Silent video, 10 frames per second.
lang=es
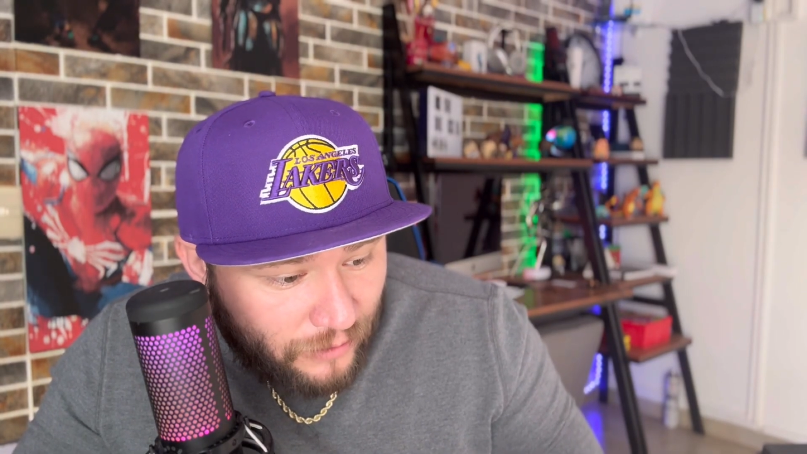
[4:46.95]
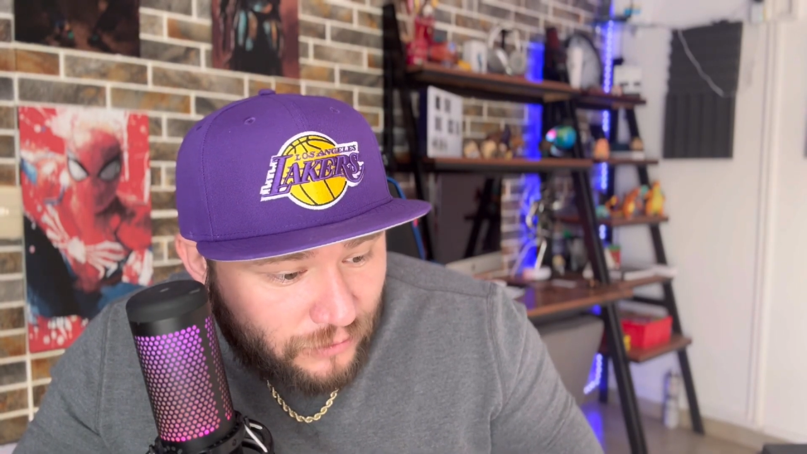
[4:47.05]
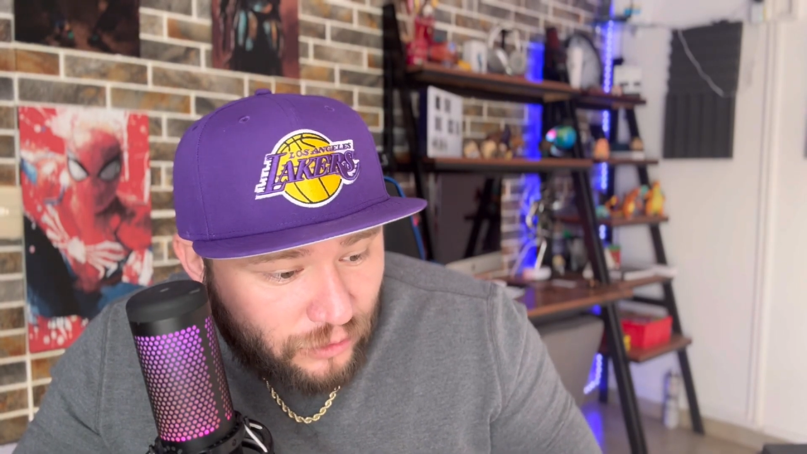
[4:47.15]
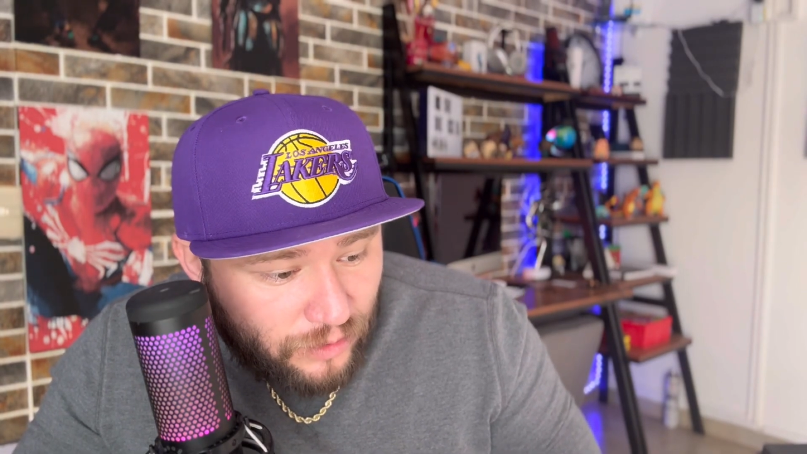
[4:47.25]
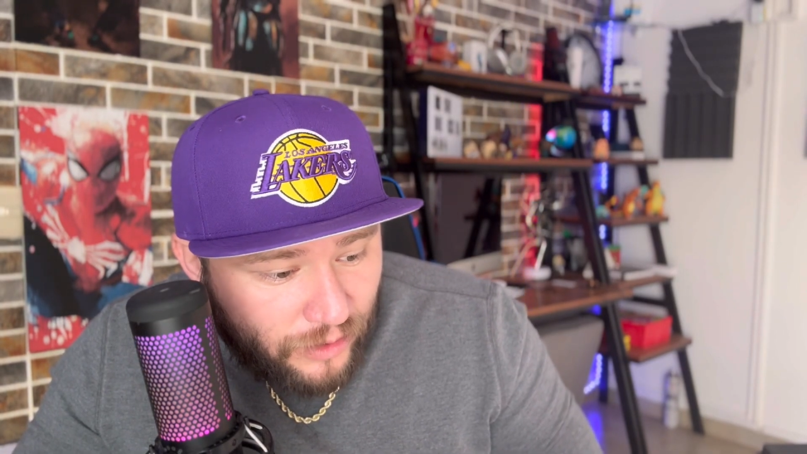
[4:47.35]
con
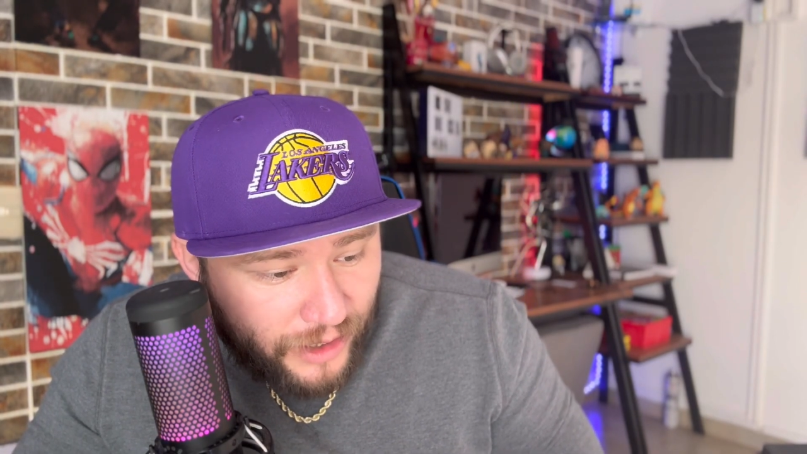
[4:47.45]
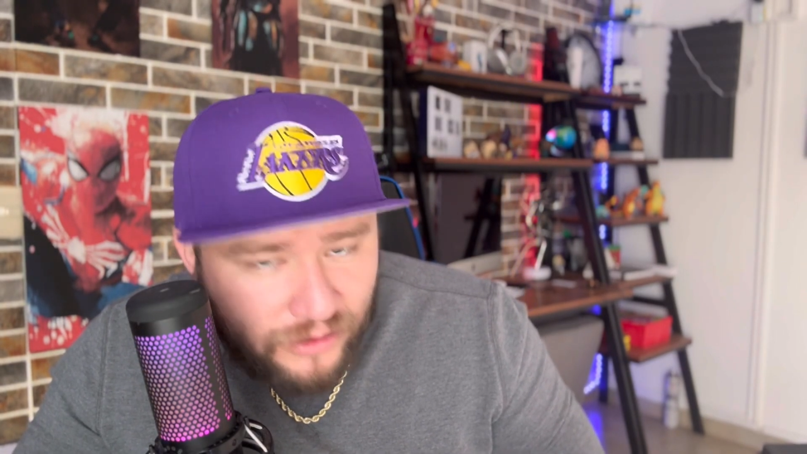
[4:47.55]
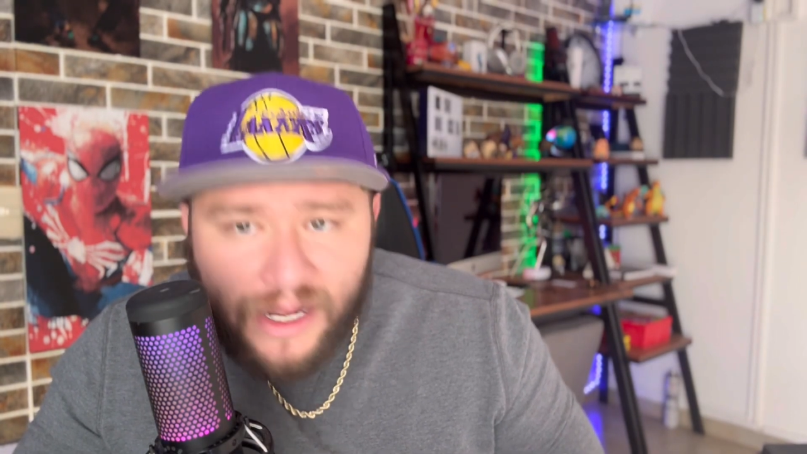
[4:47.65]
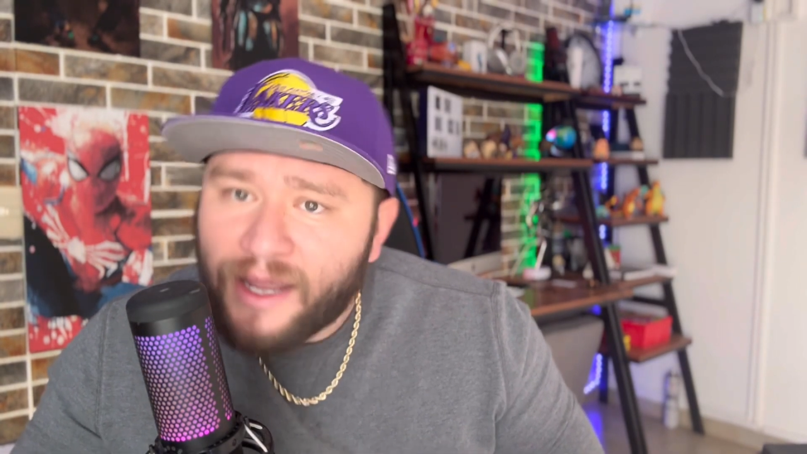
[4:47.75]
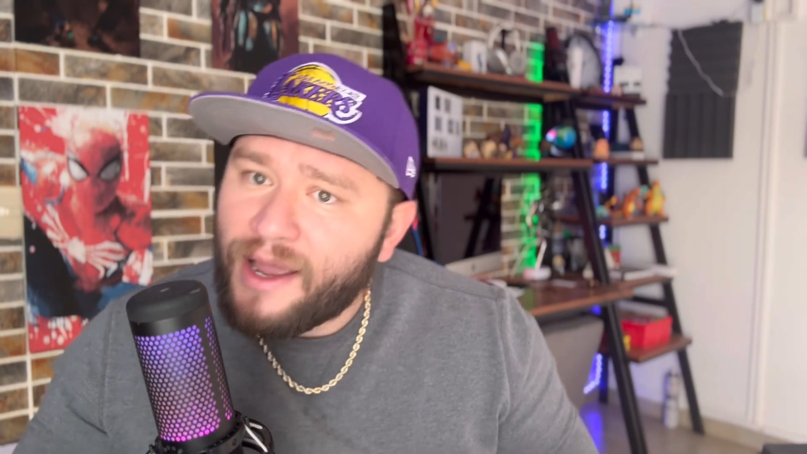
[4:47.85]
sus
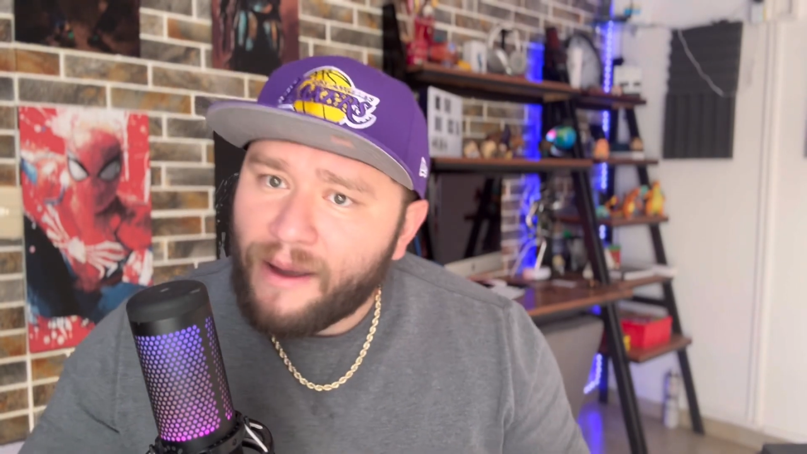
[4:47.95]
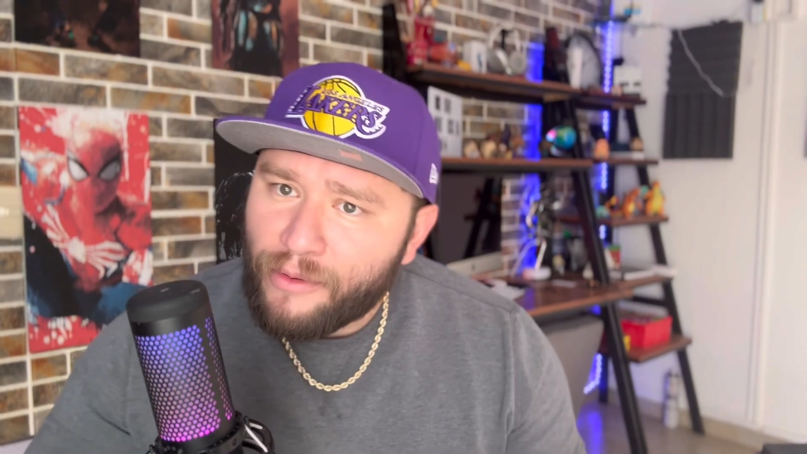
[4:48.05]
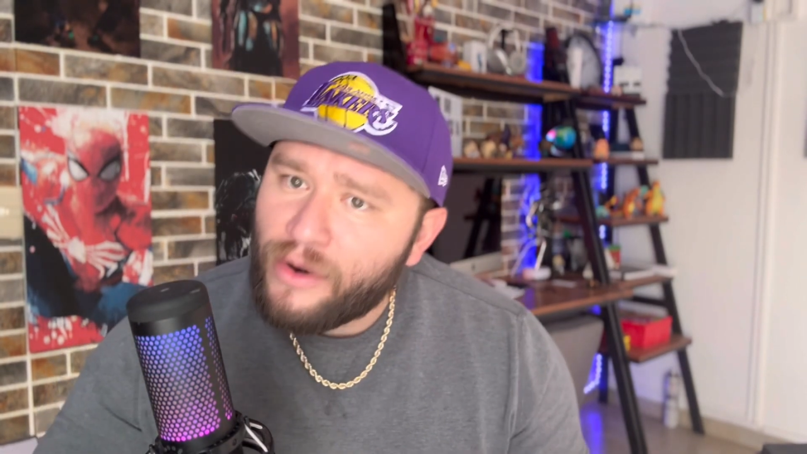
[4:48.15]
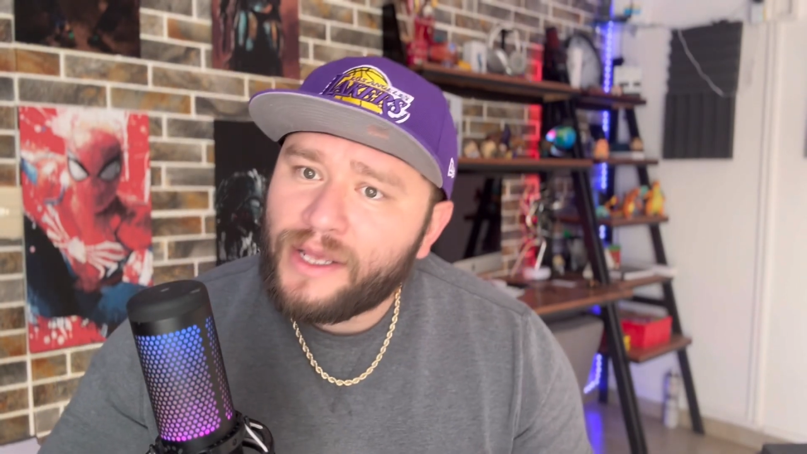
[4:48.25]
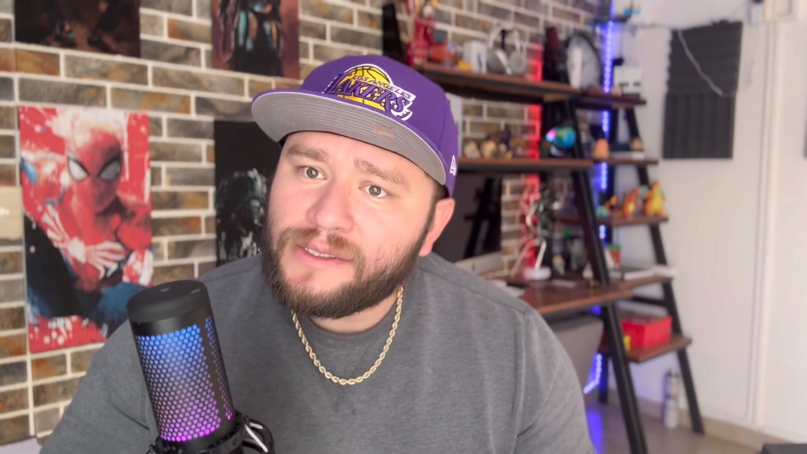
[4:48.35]
bloqueos. ¡Ah, qué
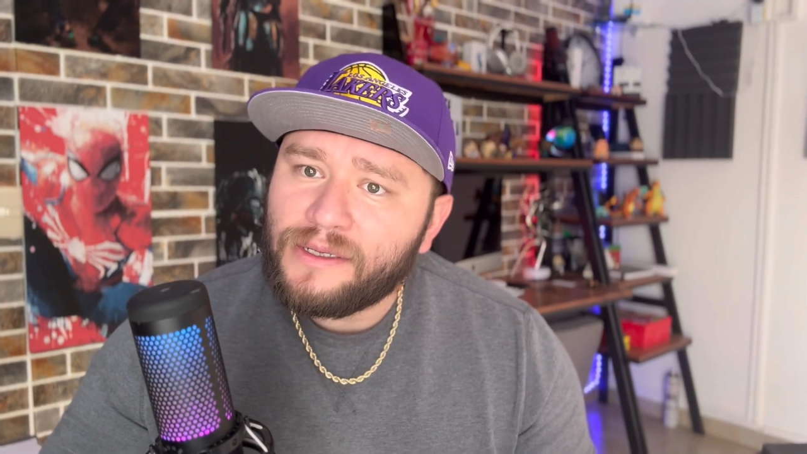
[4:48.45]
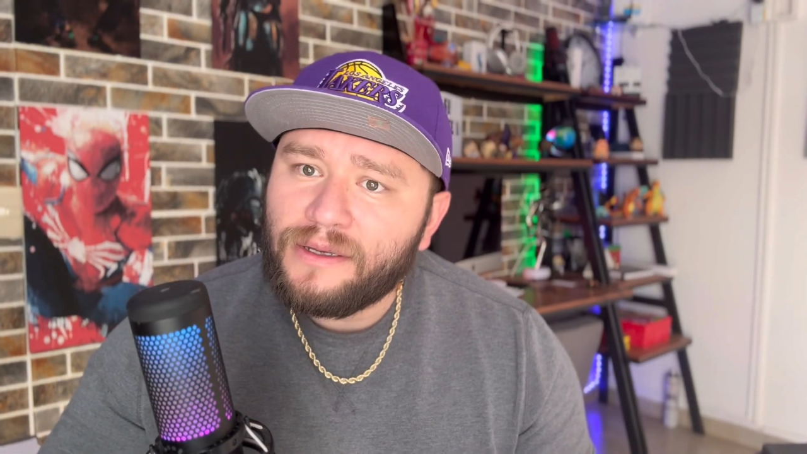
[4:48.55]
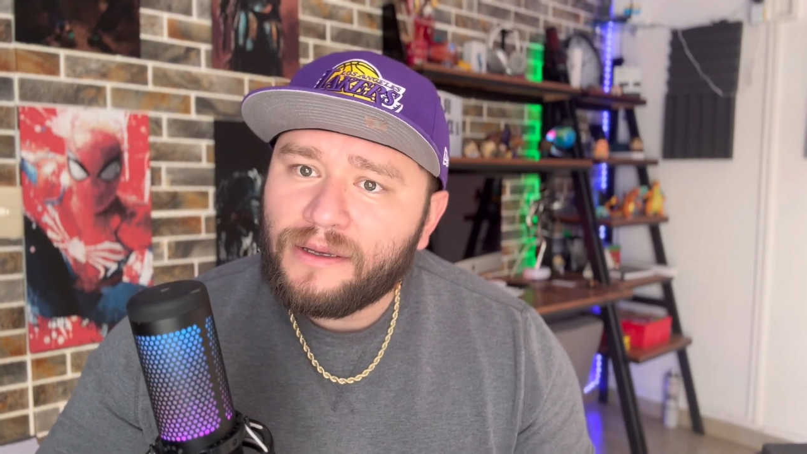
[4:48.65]
cabrones!